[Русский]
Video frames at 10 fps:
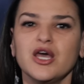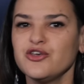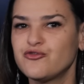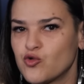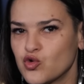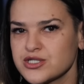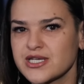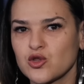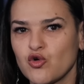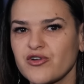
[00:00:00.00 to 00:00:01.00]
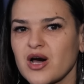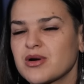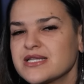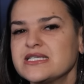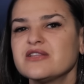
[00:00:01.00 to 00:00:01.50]
И вот заловка
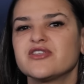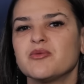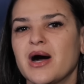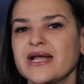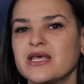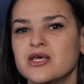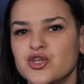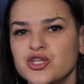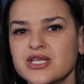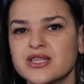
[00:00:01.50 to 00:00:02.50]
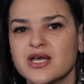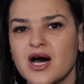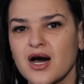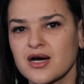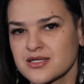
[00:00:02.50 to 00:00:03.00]
обратила внимание Ирины
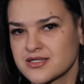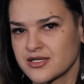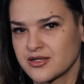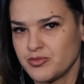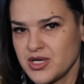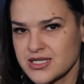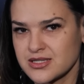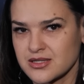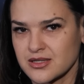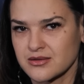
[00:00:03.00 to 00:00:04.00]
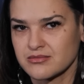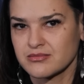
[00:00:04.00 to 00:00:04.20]
на концертмейстера,